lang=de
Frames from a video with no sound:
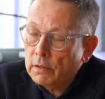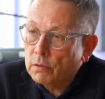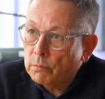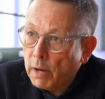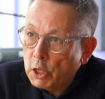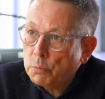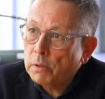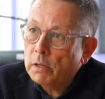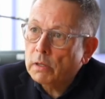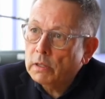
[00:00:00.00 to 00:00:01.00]
zum
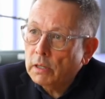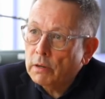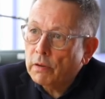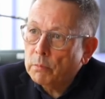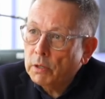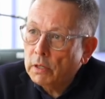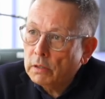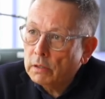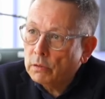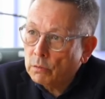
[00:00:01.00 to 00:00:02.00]
Beispiel in ihrer
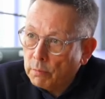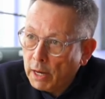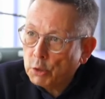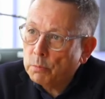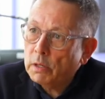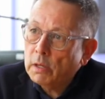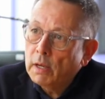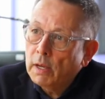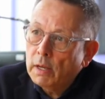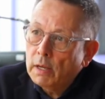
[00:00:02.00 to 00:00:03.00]
Familie, zum Beispiel
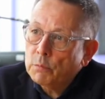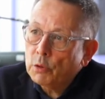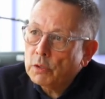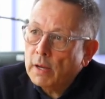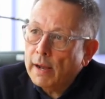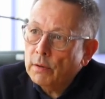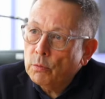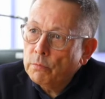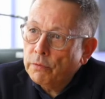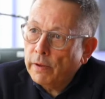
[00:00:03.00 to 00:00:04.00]
im sozialen
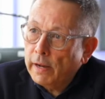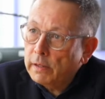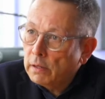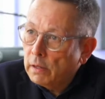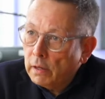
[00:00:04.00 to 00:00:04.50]
Umfeld,